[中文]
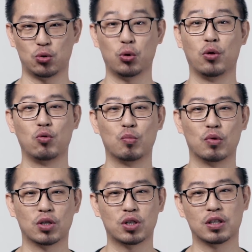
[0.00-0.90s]
全局
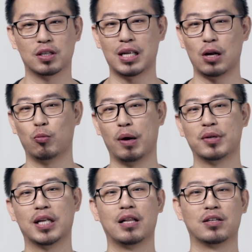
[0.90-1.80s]
模式和大陆白
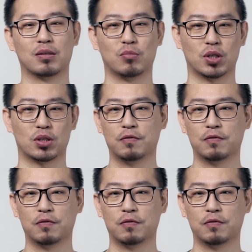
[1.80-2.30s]
名单的这个模式。